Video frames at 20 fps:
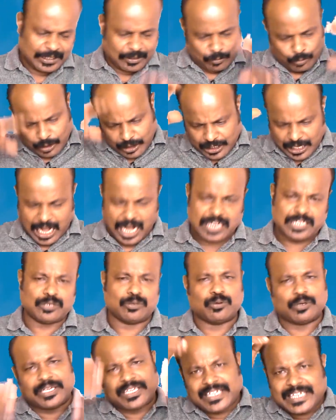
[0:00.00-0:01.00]
உங்கள்
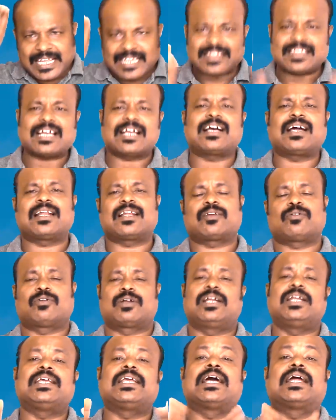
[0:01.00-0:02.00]
நாட்டுக்குடி எந்த கலர்
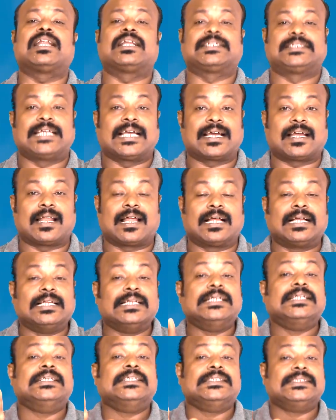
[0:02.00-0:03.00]
வேணாலும் நீங்கள் அதில் சேர்க்கலாம்
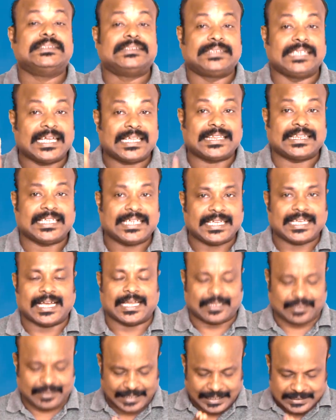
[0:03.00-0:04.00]
சேர்த்திங்க
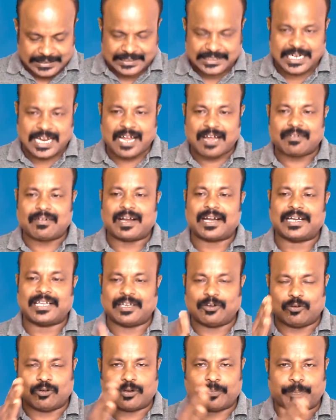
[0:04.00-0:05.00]
அதாவது எக்ஸ்ட்ராவாக
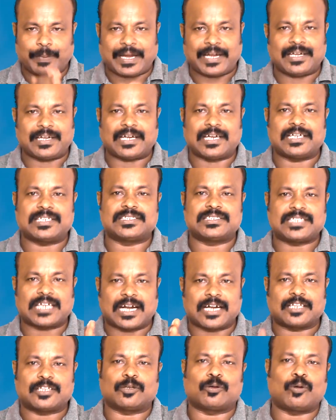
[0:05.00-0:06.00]
நீங்கள் ஒரு பெயிண்ட் அடிச்சுட்டு
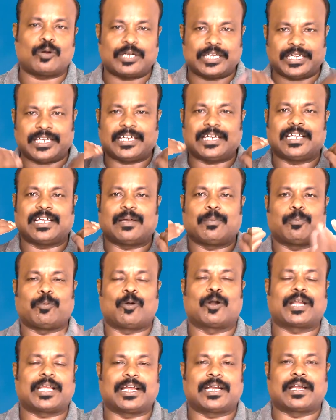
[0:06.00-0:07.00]
அடுத்த கோட்டிங்க்கு நீங்கள்
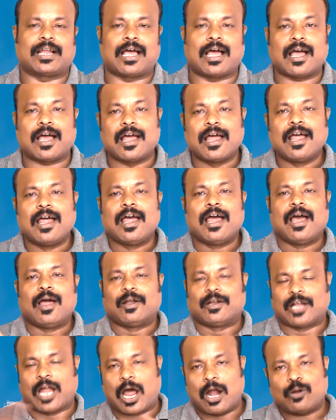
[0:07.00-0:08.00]
போனீங்கன்னா
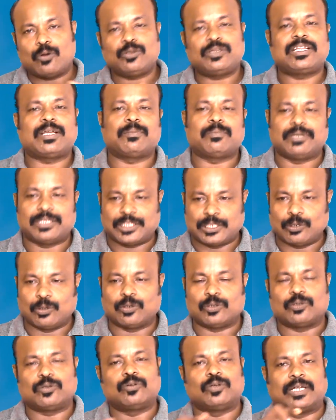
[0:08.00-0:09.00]
நானூற்றி ஐம்பது கிலோ
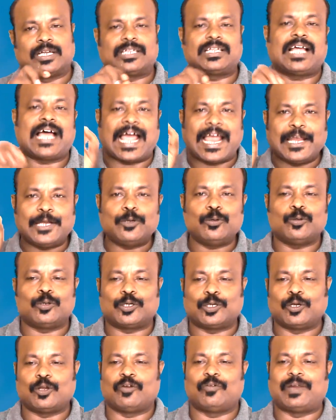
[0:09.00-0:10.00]
உள்ளேருந்து ஐநூறு
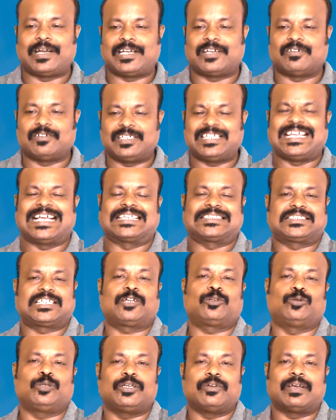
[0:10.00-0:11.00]
கிலோ வெயிட்டை வந்து எக்ஸ்ட்ரா
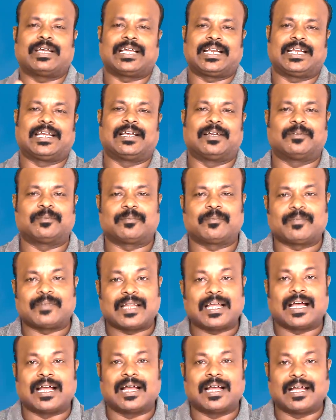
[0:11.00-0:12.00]
தூக்கி வைக்கிறீங்க
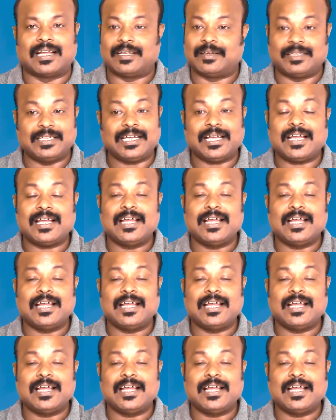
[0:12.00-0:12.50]
இது